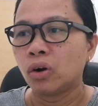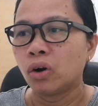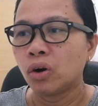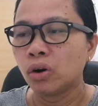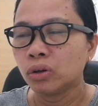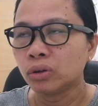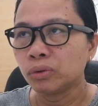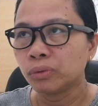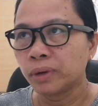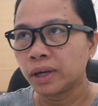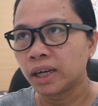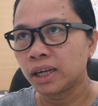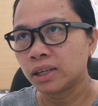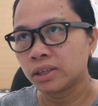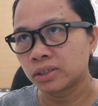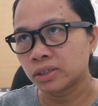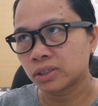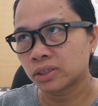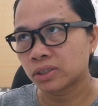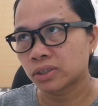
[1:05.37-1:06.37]

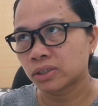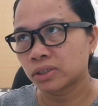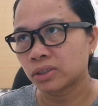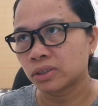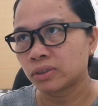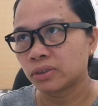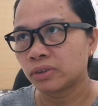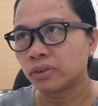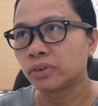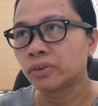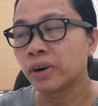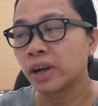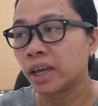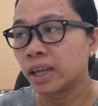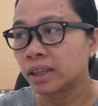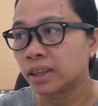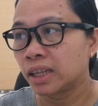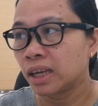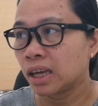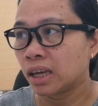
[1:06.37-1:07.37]
always
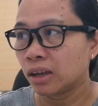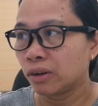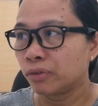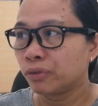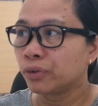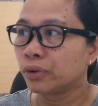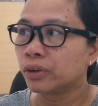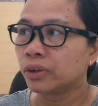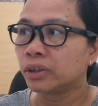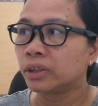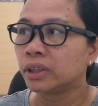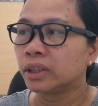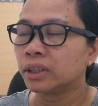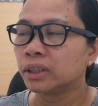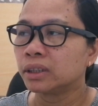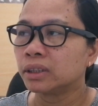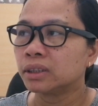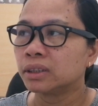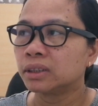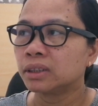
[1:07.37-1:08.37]
ready
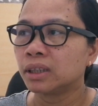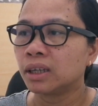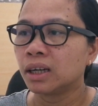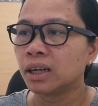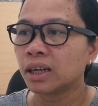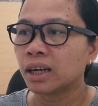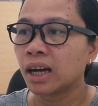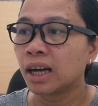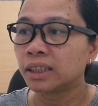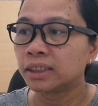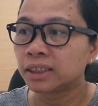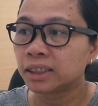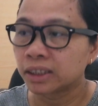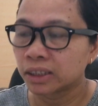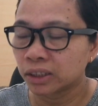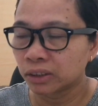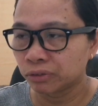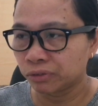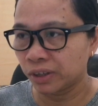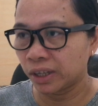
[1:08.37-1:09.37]
for uh, God's
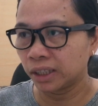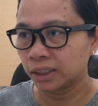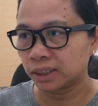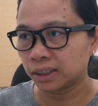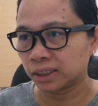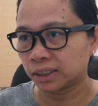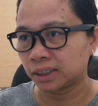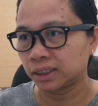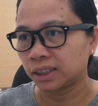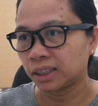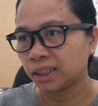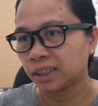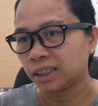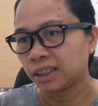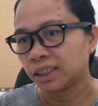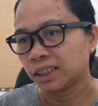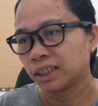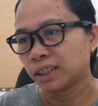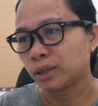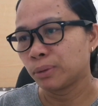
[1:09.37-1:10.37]
service.
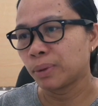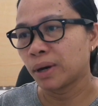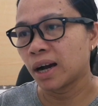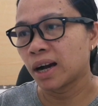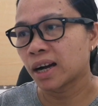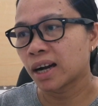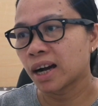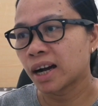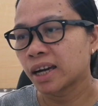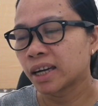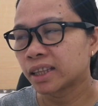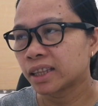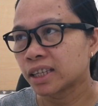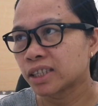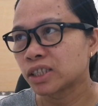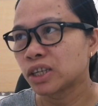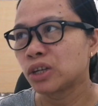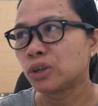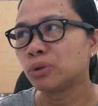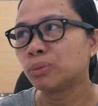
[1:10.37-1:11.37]
'Di ba? Ang kahit
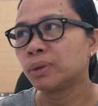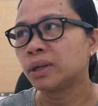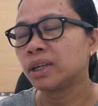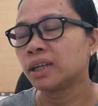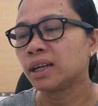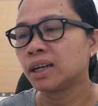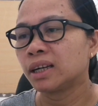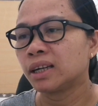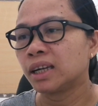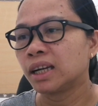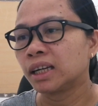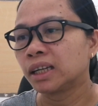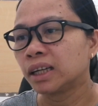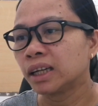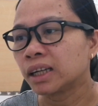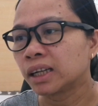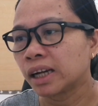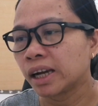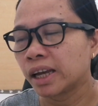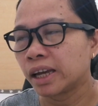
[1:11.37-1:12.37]
na sino man na
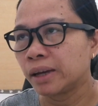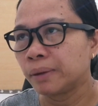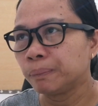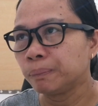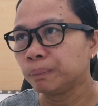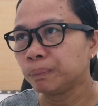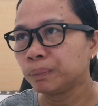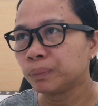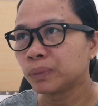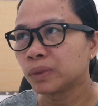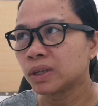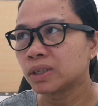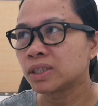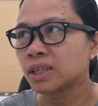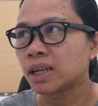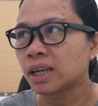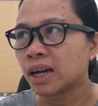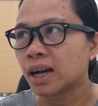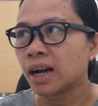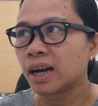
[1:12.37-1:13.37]
nagki-claim na
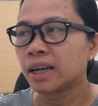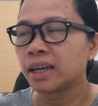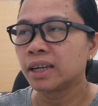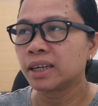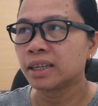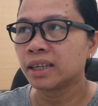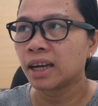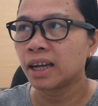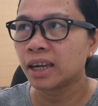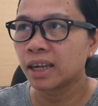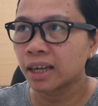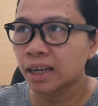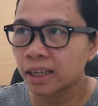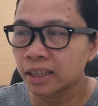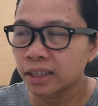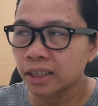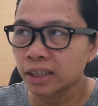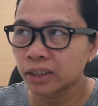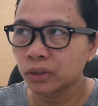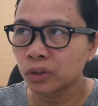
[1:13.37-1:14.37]
sila ay
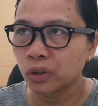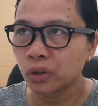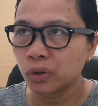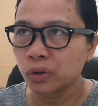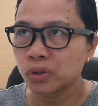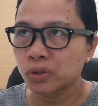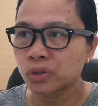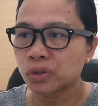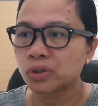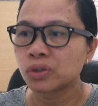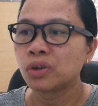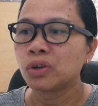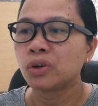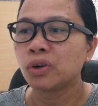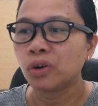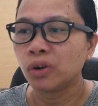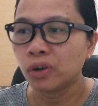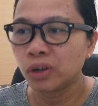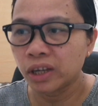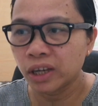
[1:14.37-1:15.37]
alagad ng Diyos
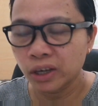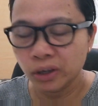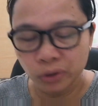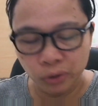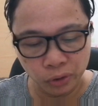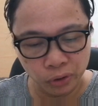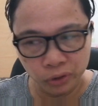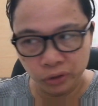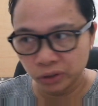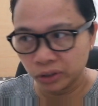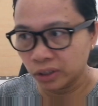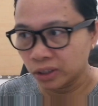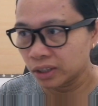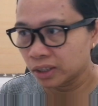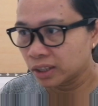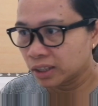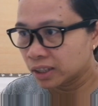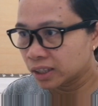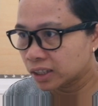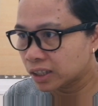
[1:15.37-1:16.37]
o lingkod,
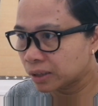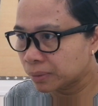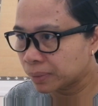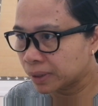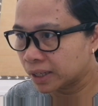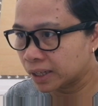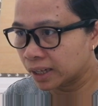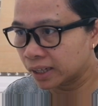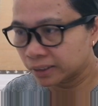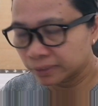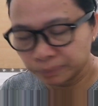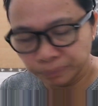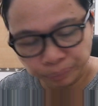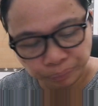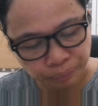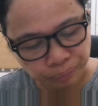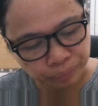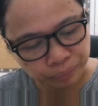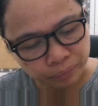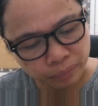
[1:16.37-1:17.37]
'di ba
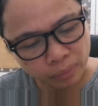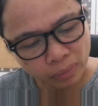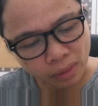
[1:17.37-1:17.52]
ng